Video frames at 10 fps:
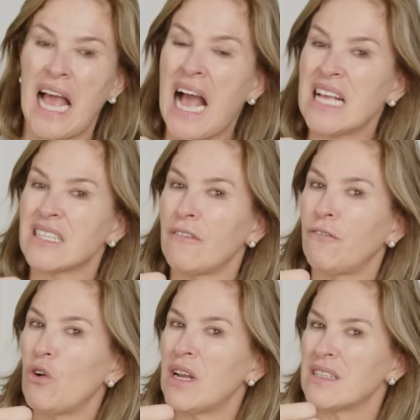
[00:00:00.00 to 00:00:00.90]
Hace
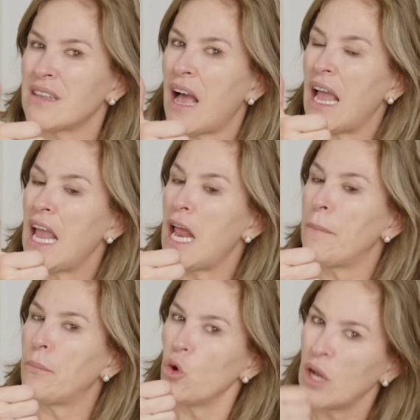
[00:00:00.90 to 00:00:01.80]
fuerza
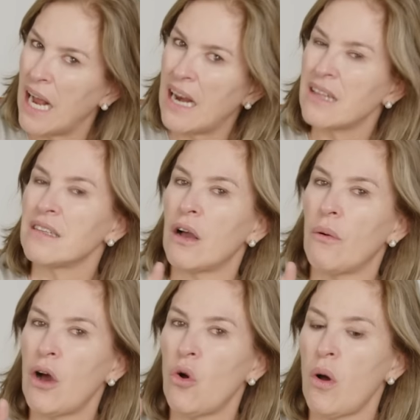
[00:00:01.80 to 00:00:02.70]
el pulgar hacia
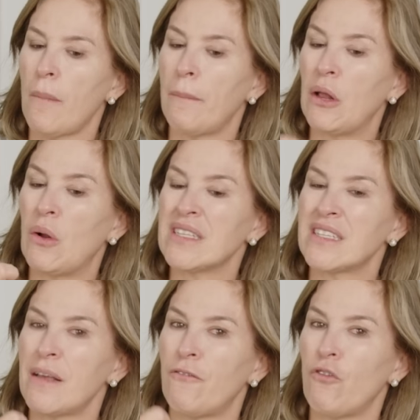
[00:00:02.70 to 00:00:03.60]
abajo, pero
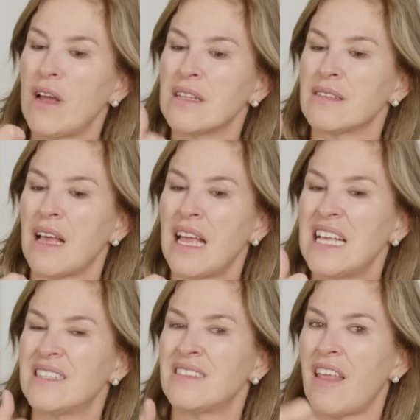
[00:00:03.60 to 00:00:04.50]
hace fuerza
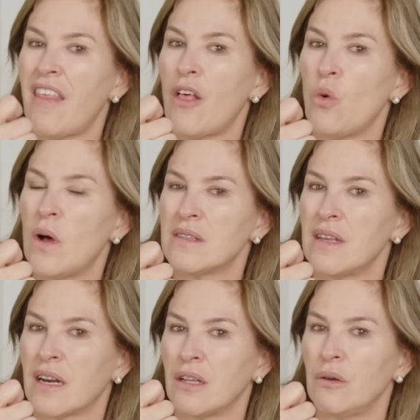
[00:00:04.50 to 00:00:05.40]
este dedo
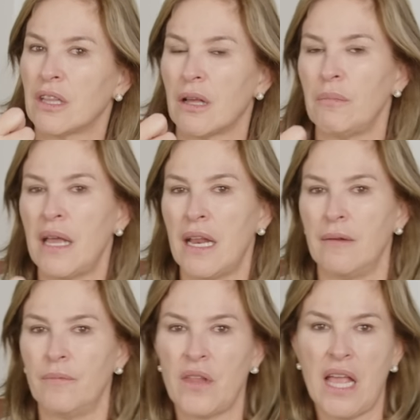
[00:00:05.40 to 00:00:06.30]
hacia arriba
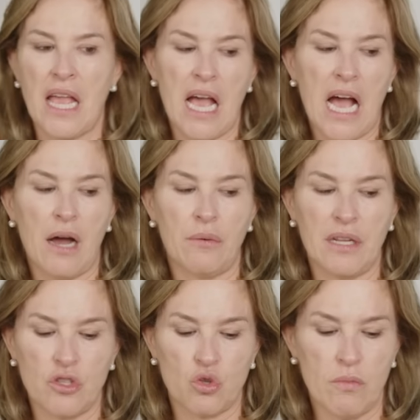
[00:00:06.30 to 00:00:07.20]
también.
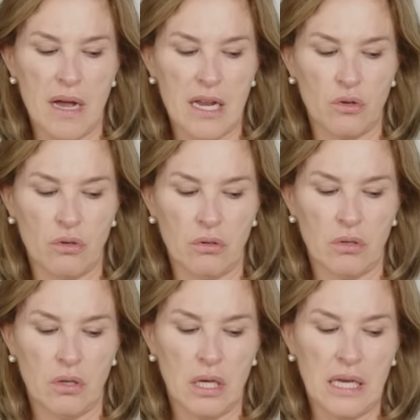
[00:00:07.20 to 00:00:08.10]
Abren su mano
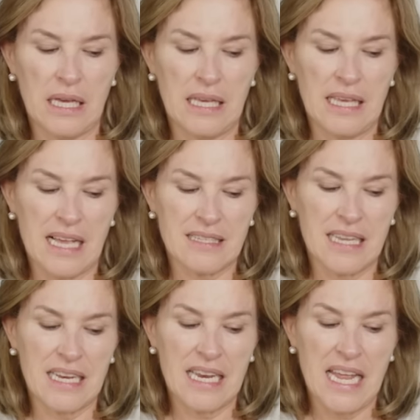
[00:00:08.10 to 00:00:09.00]
y
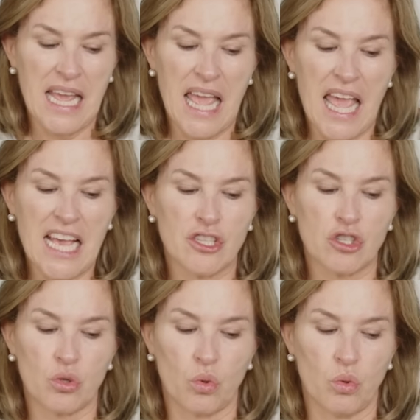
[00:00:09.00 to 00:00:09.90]
hacen
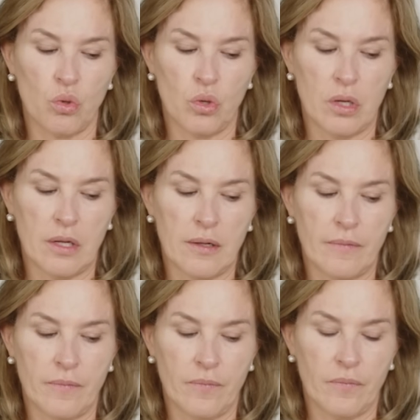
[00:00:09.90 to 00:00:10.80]
esto.
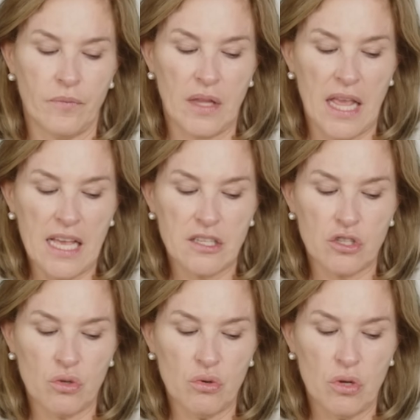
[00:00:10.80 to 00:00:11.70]

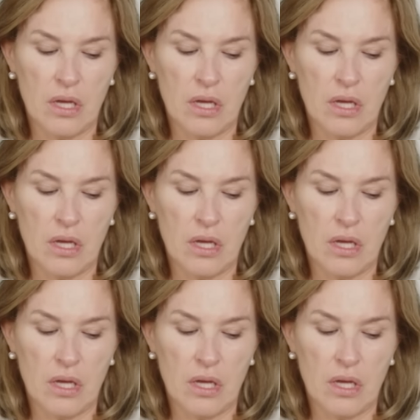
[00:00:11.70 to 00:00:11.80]
Esto.